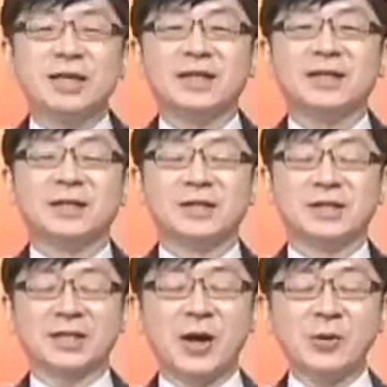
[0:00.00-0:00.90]
这个
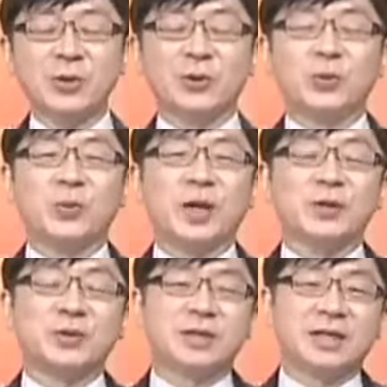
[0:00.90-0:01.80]
操作股
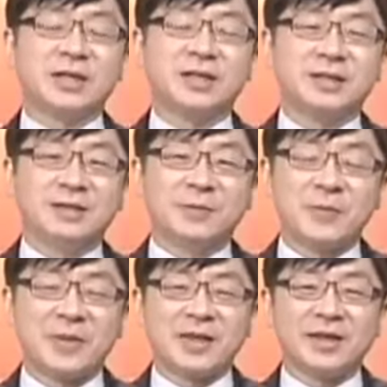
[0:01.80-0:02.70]
票就是跟。
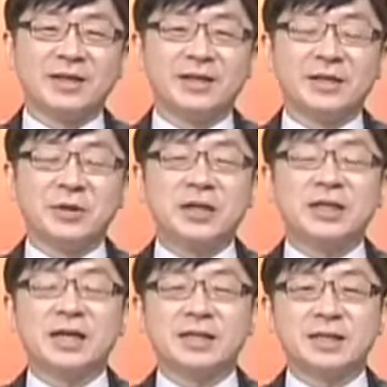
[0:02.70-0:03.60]
有
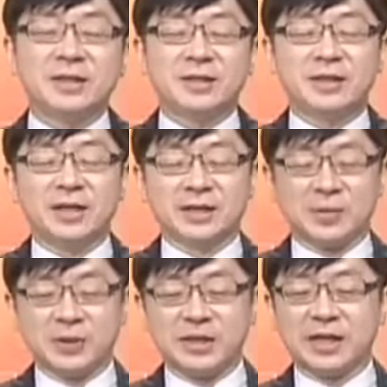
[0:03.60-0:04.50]
点像是呃，
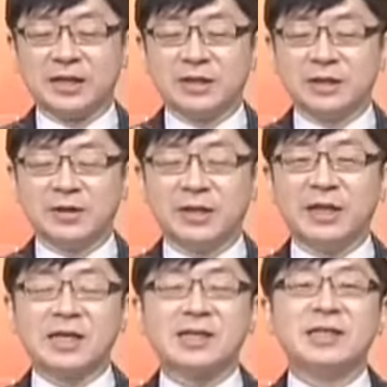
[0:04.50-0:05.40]
怎么讲呢？
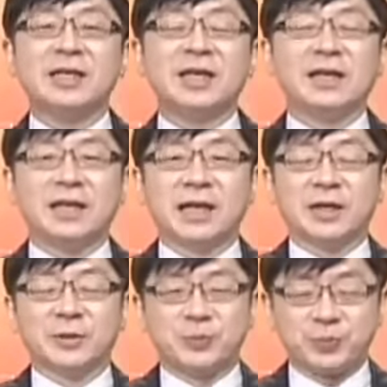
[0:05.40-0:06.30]
你的事业一
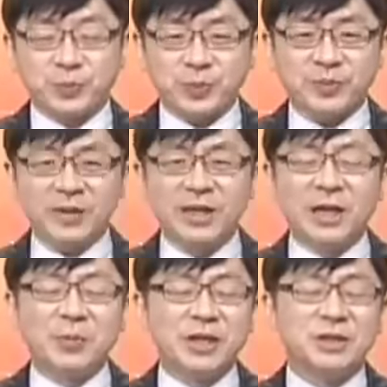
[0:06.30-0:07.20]
样，
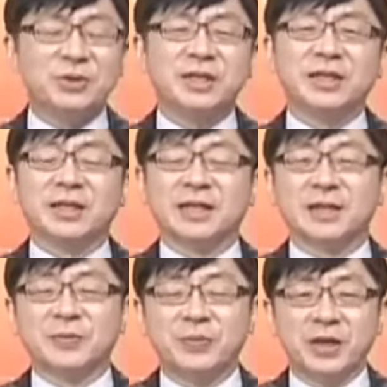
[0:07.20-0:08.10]
你不能休息的啦。